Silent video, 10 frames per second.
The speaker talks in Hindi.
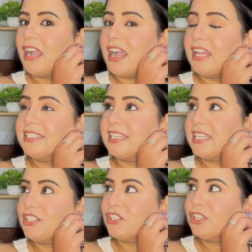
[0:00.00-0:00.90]
आज
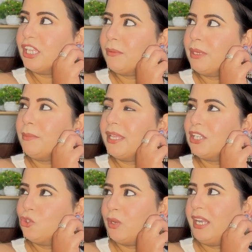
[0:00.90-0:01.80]
के जितने भी मेरा
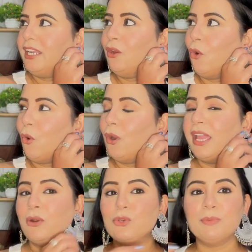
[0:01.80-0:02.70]
ज्वेलरी हॉल
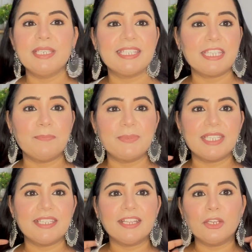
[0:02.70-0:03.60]
है उसमें
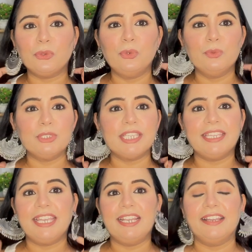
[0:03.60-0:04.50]
सबसे ज़्यादा क्यूट मुझे
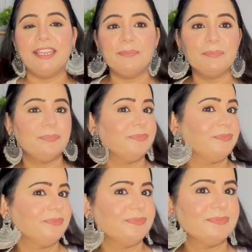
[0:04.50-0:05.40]
यही लगे
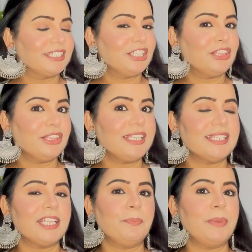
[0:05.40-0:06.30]
कितने
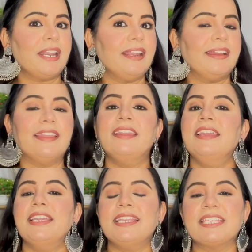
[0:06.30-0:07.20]
ज़्यादा प्यारे लग रहे हैं
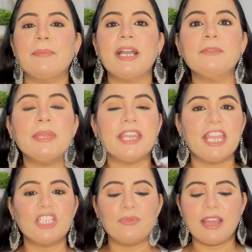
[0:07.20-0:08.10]
इसके बाद मैं
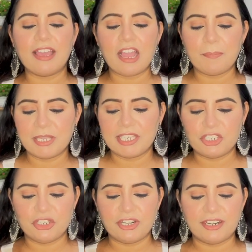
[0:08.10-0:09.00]
नेक्स्ट वाला आपके साथ
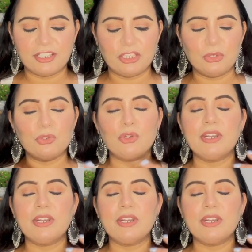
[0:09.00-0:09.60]
शेयर कर देती हूँ जो